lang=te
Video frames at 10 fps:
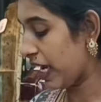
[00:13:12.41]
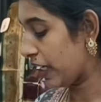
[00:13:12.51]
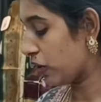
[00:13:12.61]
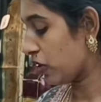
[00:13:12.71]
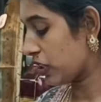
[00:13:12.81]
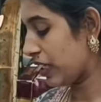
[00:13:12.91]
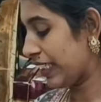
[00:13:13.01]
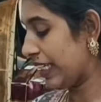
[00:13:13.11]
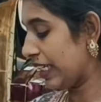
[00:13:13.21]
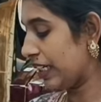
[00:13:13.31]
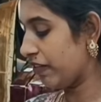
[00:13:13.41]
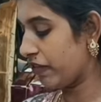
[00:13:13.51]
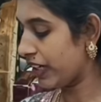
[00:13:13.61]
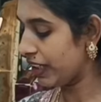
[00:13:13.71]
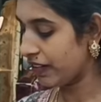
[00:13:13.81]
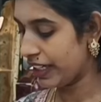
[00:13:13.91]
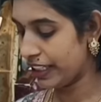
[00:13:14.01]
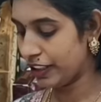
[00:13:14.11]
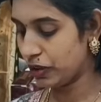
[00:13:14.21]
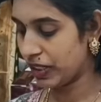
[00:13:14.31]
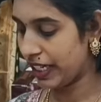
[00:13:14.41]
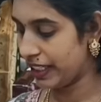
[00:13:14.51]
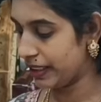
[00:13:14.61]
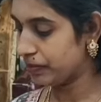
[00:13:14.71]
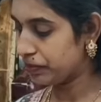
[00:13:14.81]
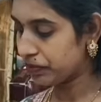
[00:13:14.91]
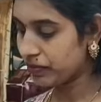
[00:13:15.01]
క్యాటలాగ్స్లో అయితే ఇంకా డిఫరెంట్ వెరైటీస్ ఉన్నాయండి